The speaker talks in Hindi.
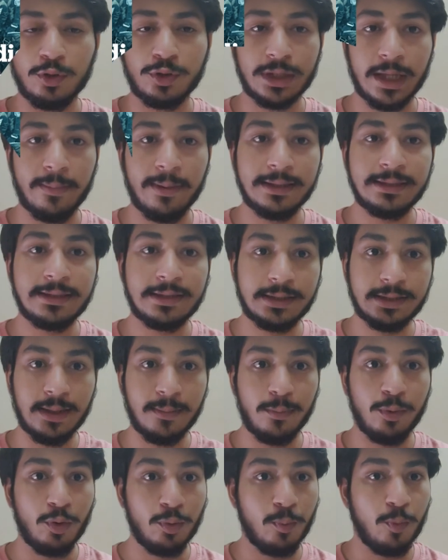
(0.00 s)
एंड उसके बाद
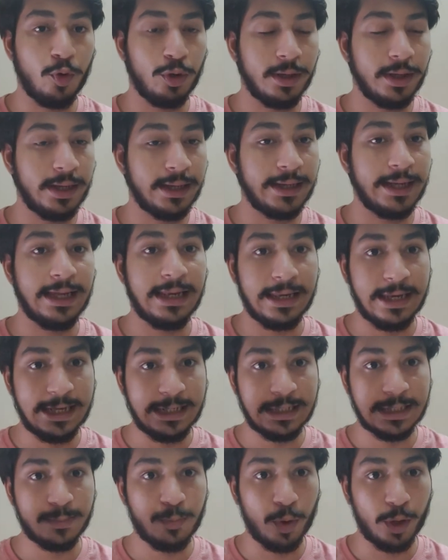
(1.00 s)
सब लोग बोलने लगे
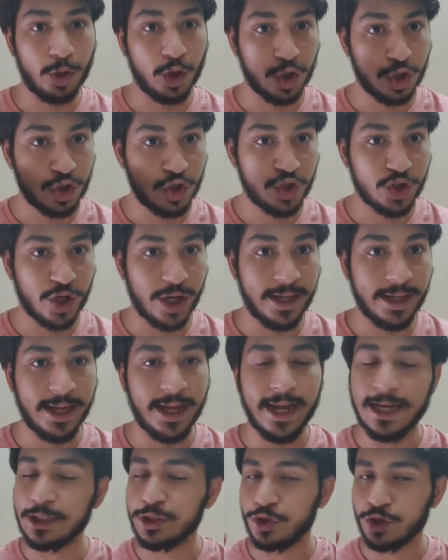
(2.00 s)
लेट्स बॉयकॉट चाइना
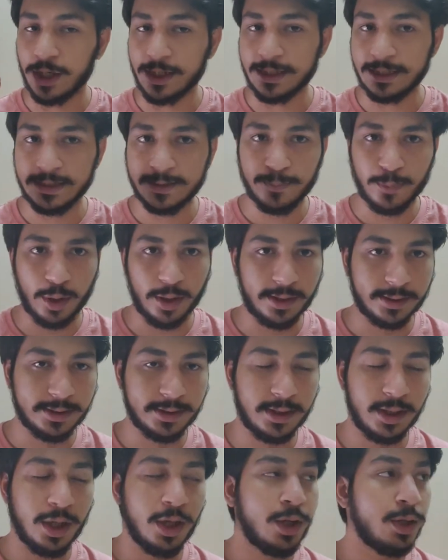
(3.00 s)
एंड चाइनीज
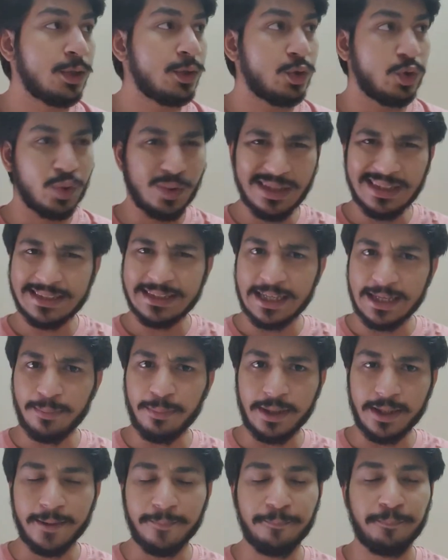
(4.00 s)
प्रोडक्ट्स जो कि सही
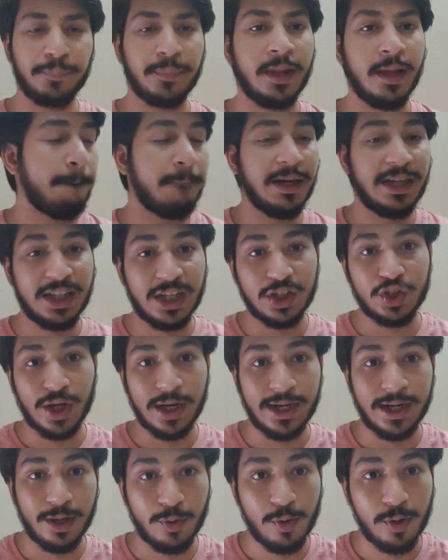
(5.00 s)
भी बट क्या
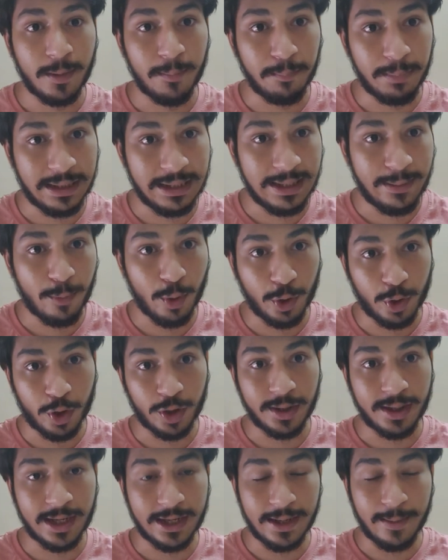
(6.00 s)
चाइना को कम्प्लीटली
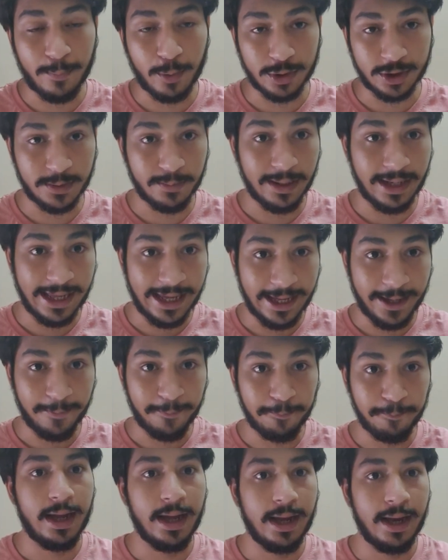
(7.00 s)
बॉयकॉट करना पॉसिबल है
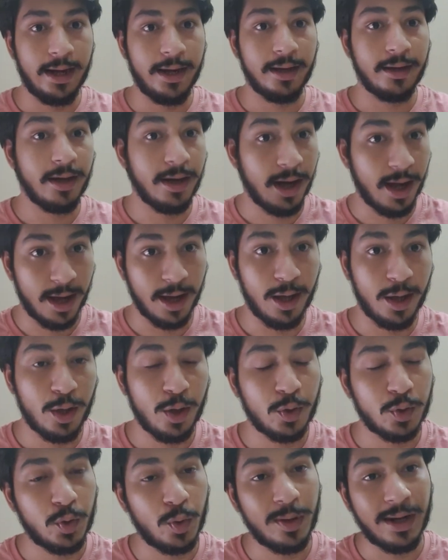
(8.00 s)
एंड अगर हाँ
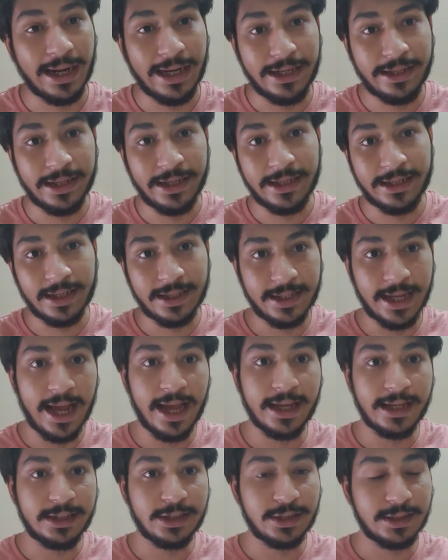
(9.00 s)
तो राइट right तरीका क्या
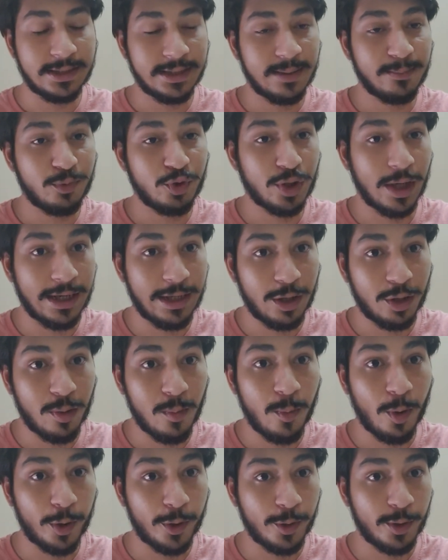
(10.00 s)
है जिससे हम चाइना को
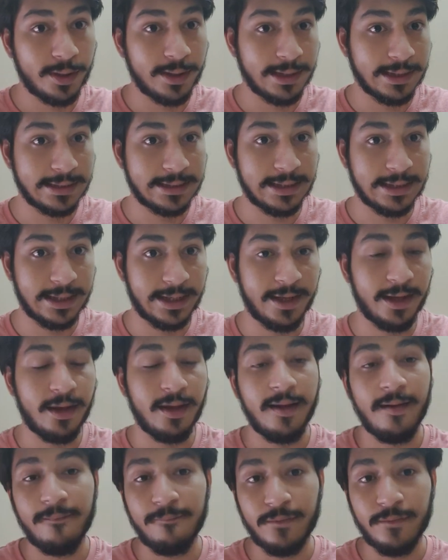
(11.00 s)
बॉयकॉट कर सकें
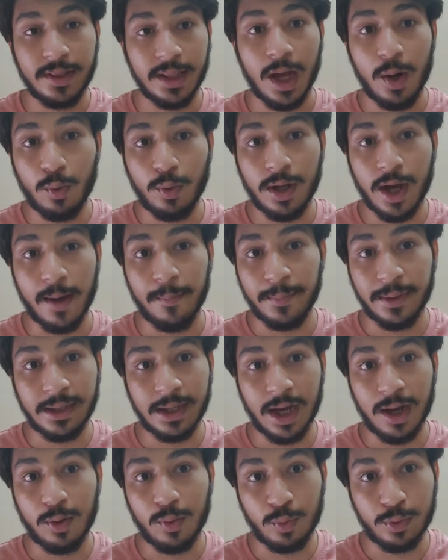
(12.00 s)
without
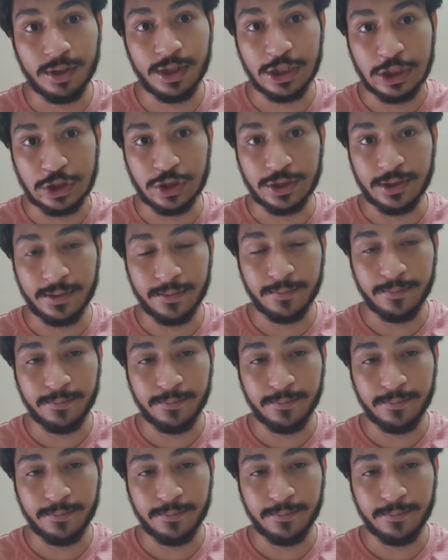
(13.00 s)
harming our own nation.